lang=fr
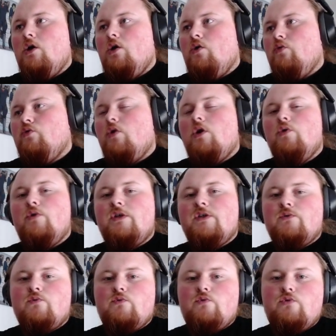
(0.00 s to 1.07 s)
on aura
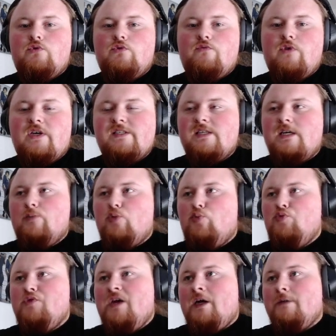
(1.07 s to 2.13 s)
l'occasion de, voir ça un
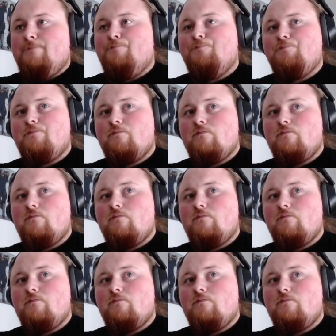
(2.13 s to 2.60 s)
peu plus tard.